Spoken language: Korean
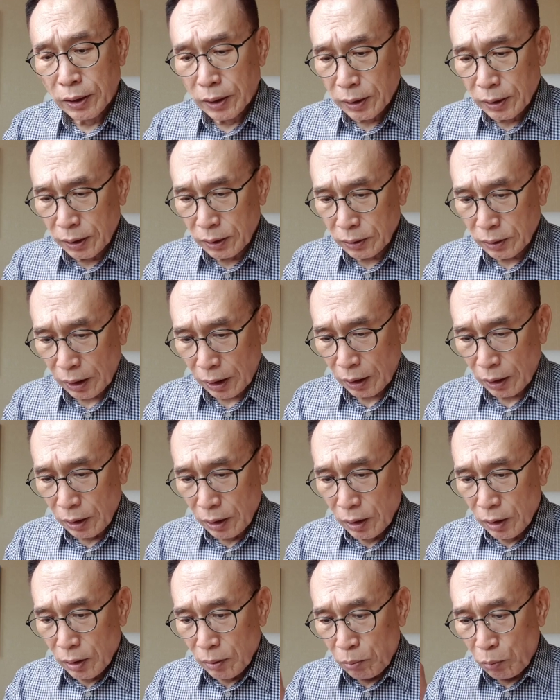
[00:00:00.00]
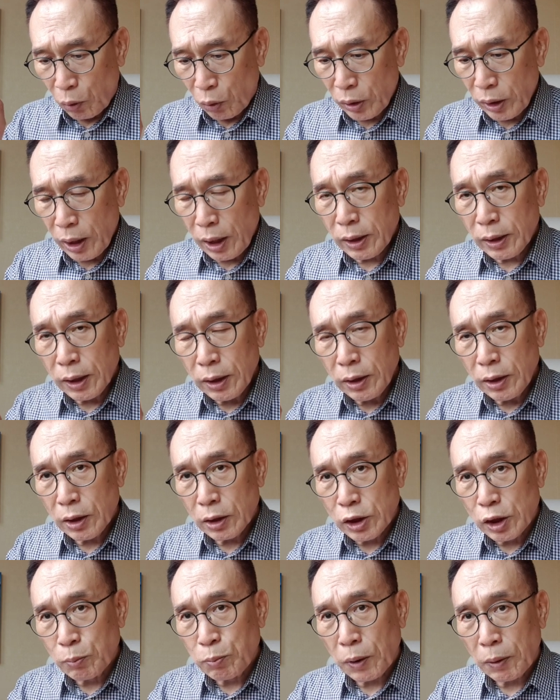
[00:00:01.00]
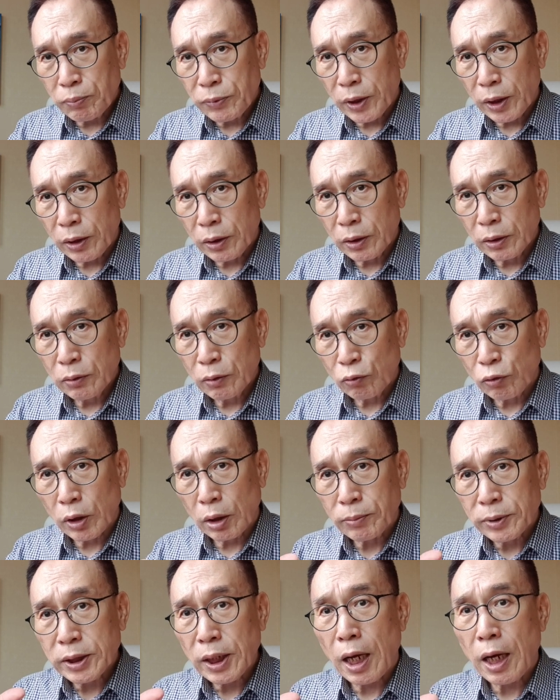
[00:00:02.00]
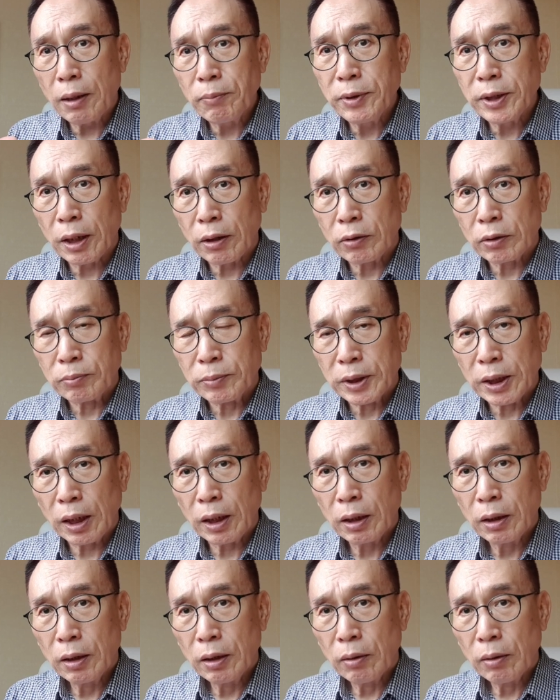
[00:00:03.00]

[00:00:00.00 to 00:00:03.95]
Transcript: 그런데 모래알갱이의 집합체는 우리가 사암이라고 합니다.